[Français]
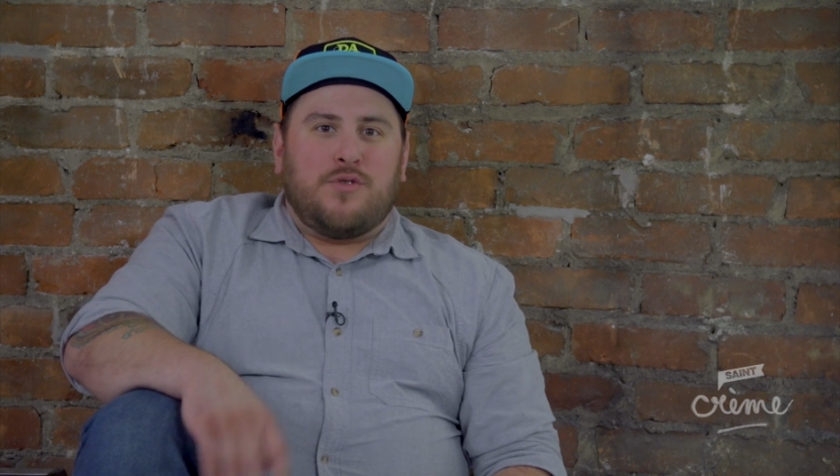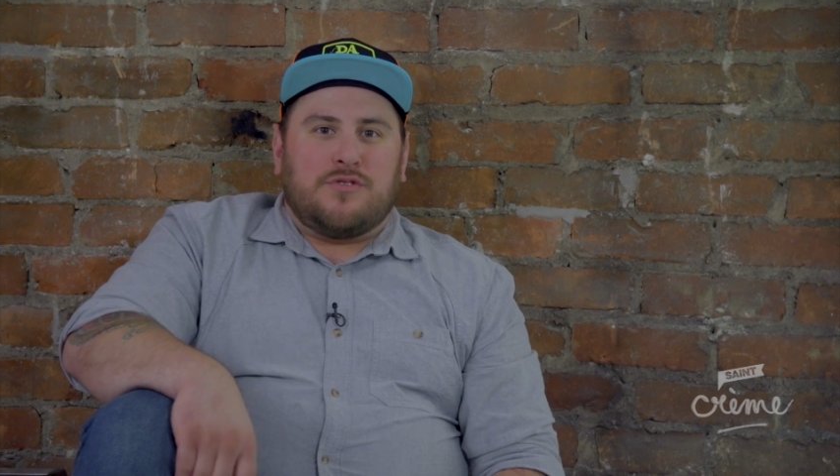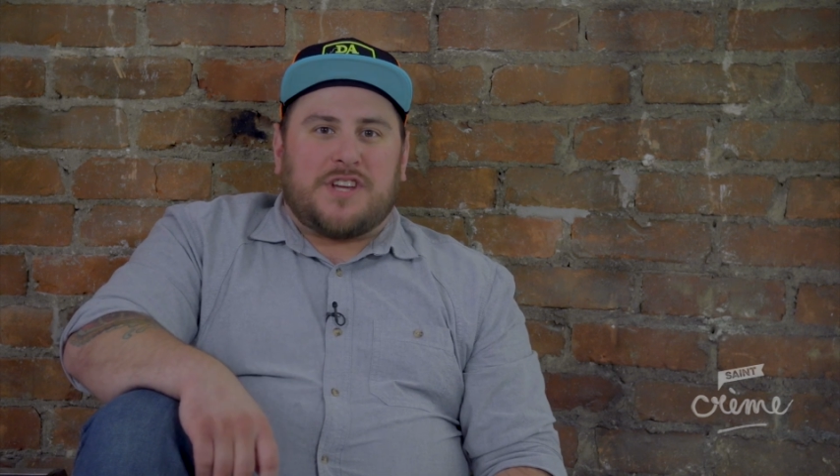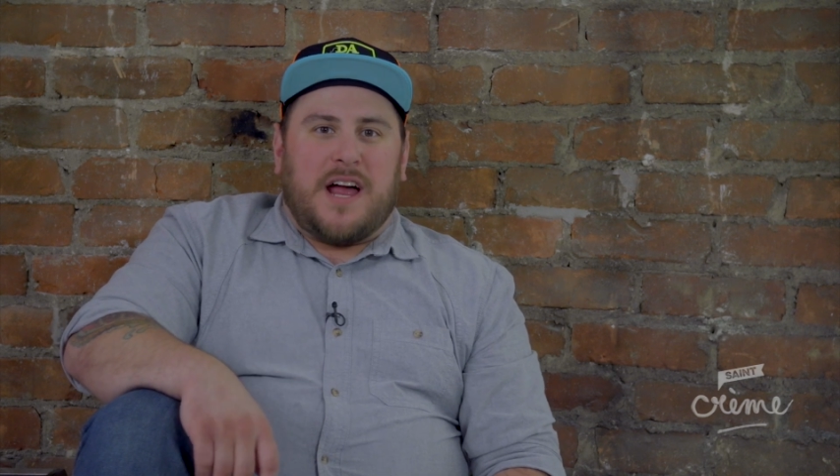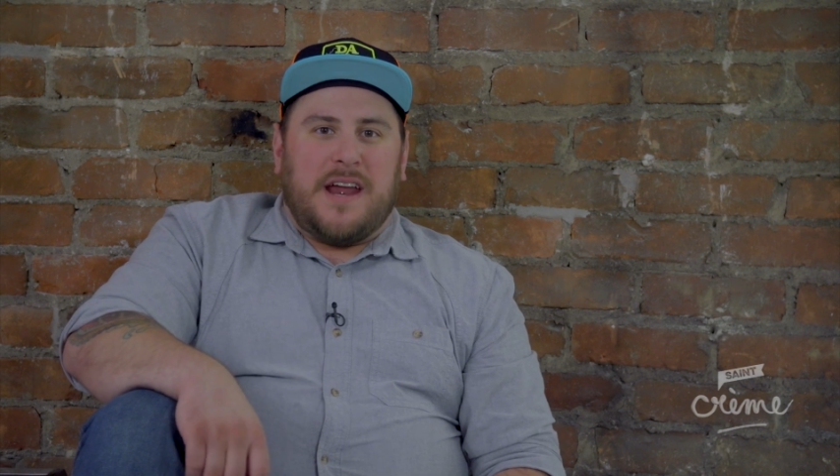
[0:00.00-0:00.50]

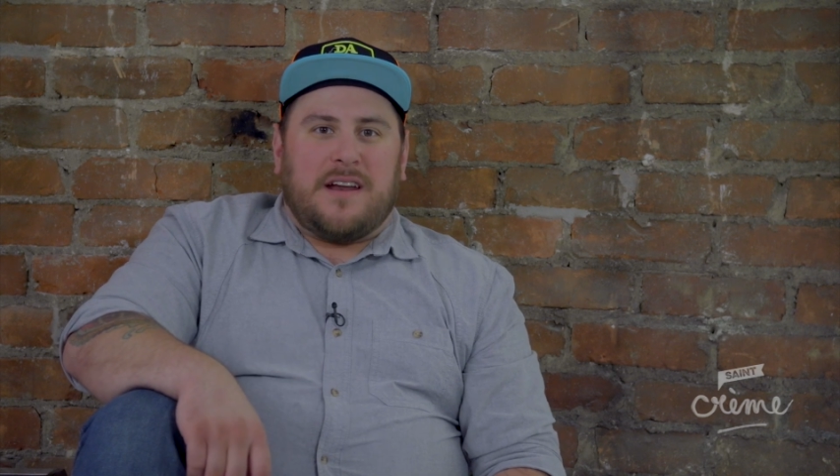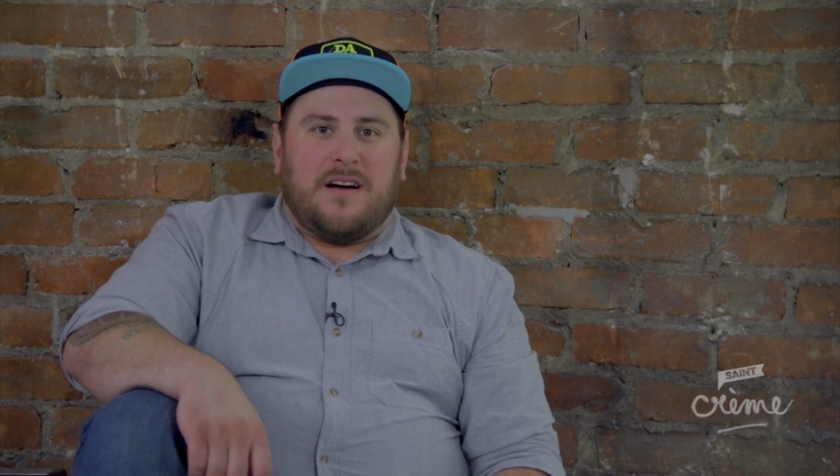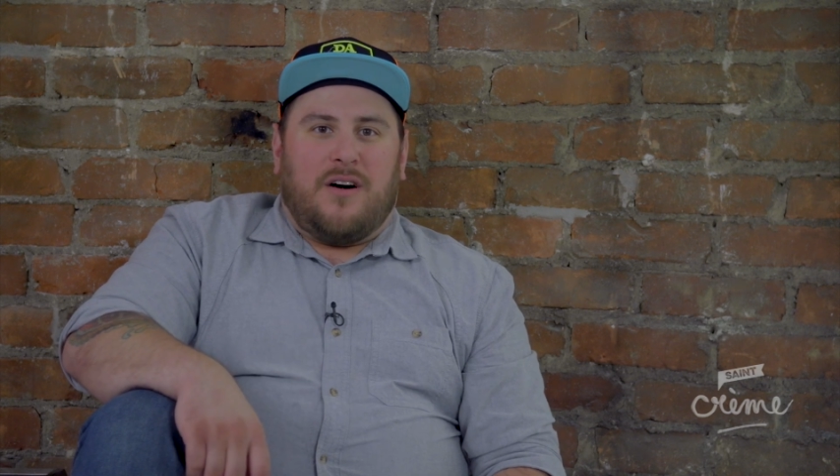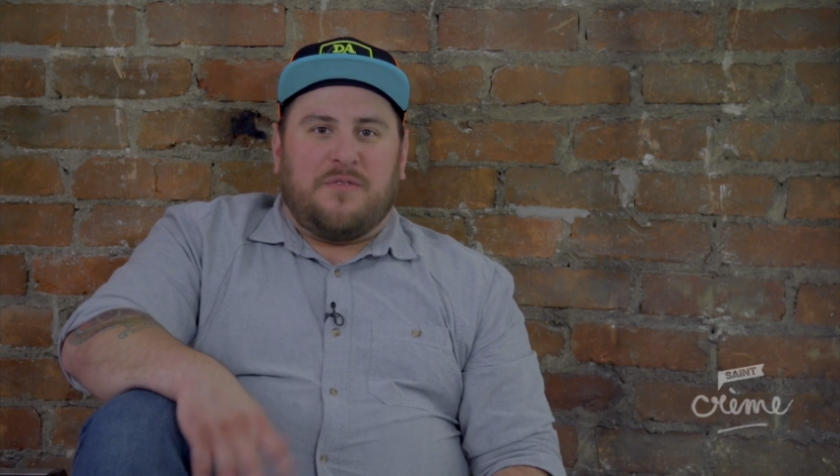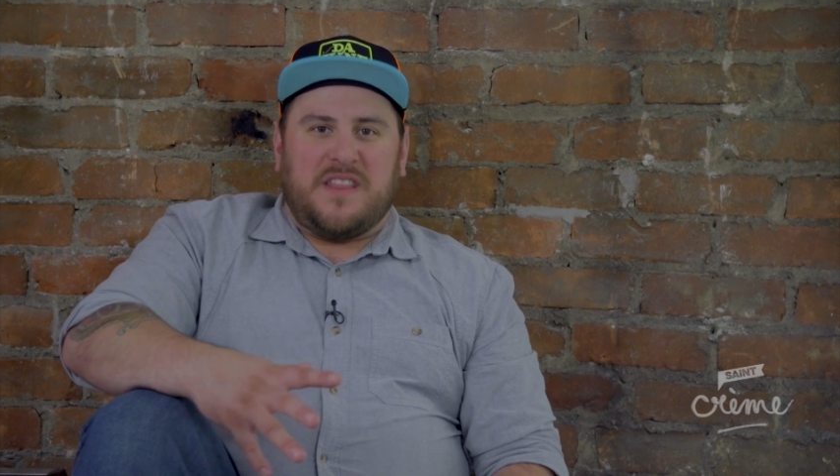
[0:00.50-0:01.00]

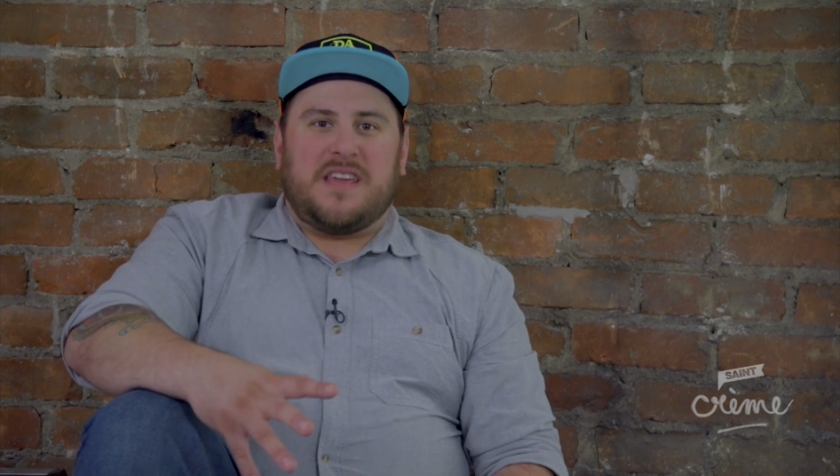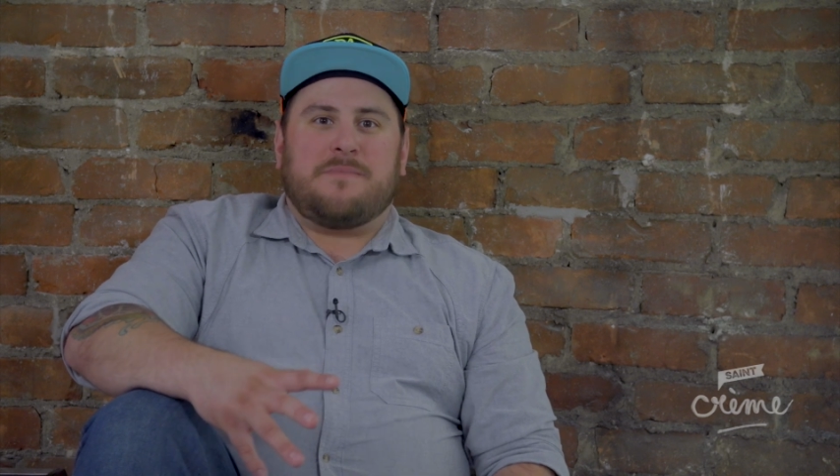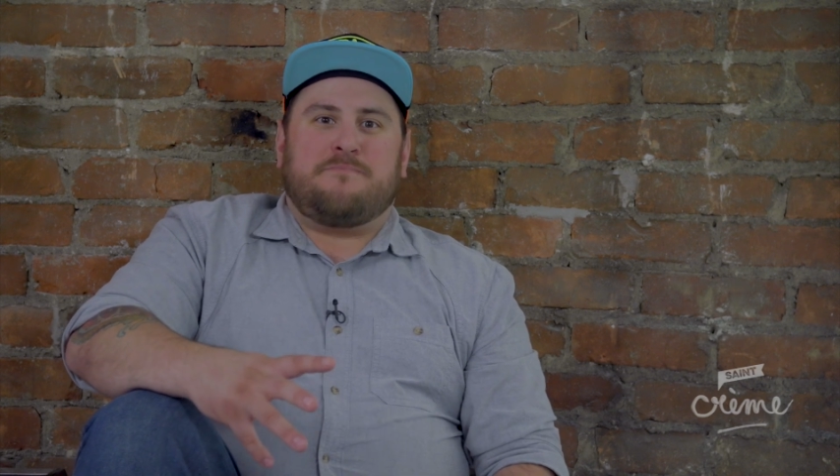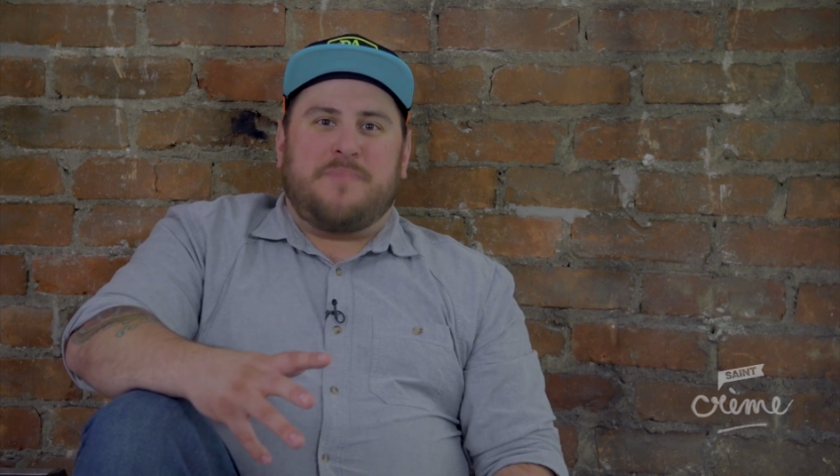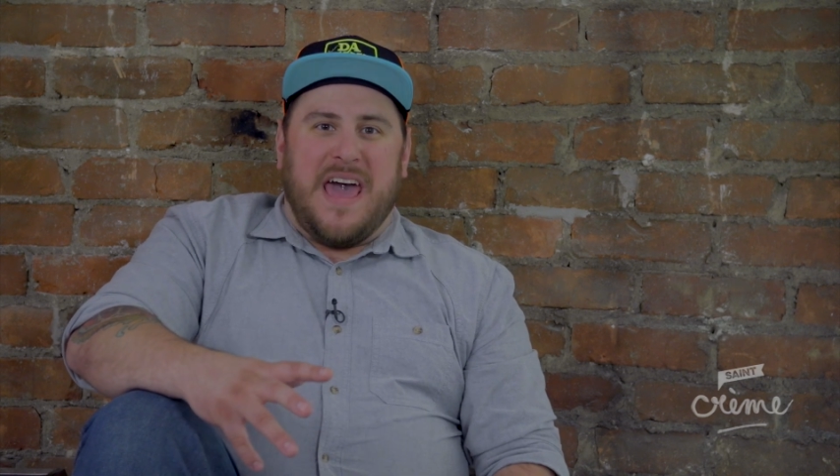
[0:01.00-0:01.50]
Moonshine, on fait
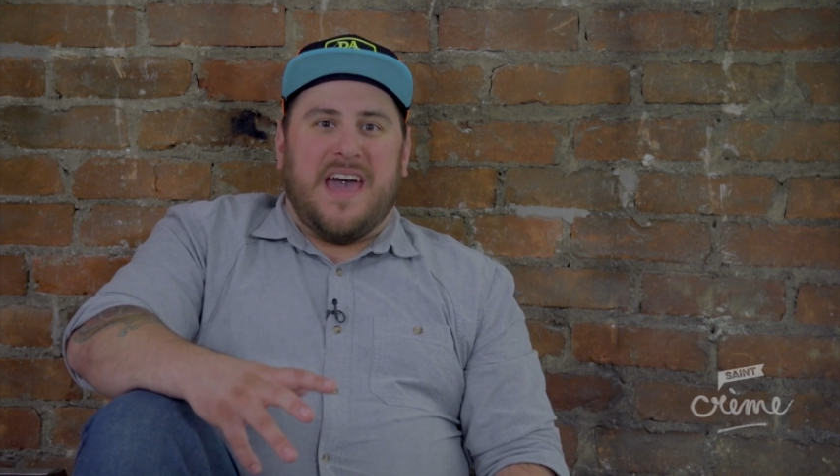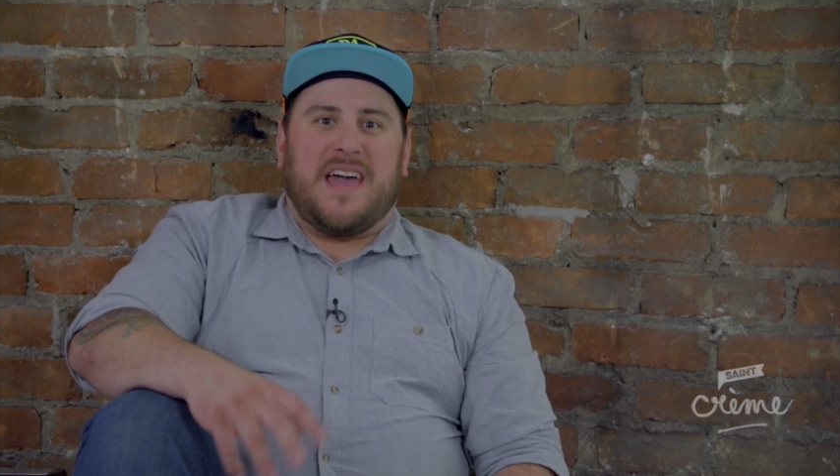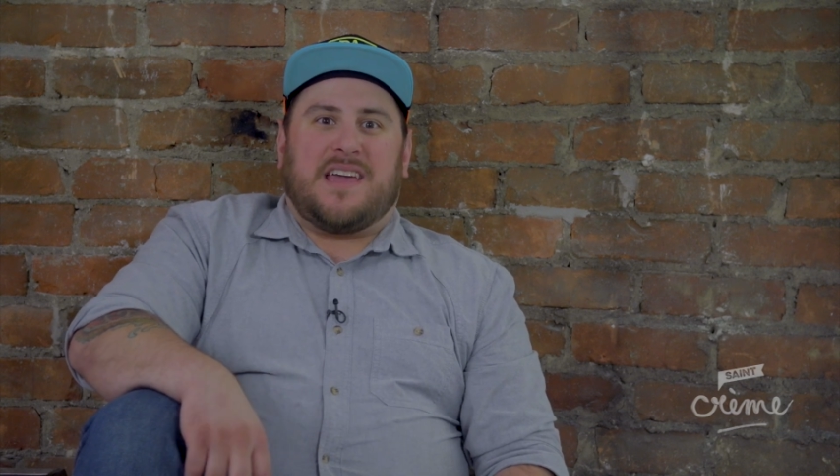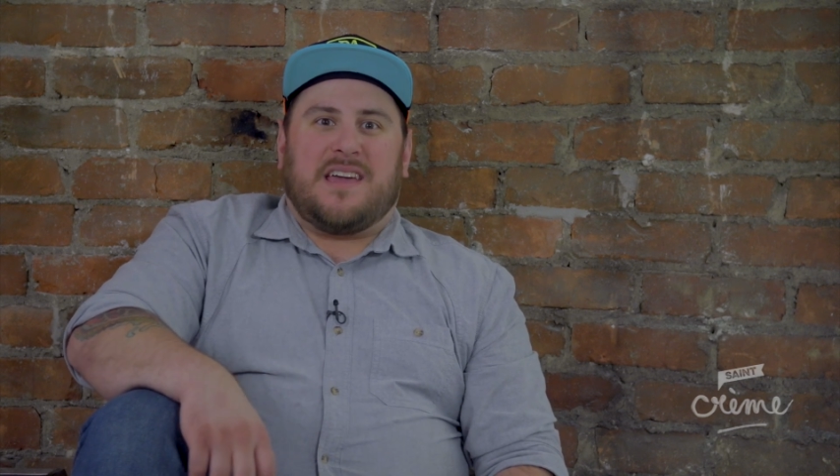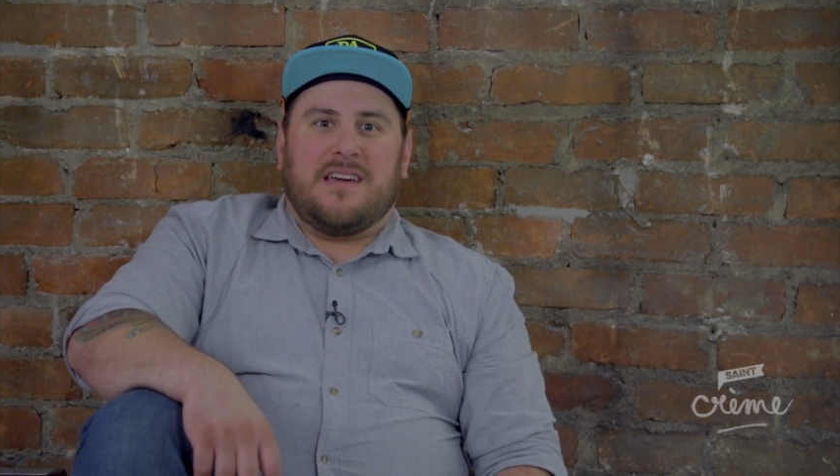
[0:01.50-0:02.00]
des bangs.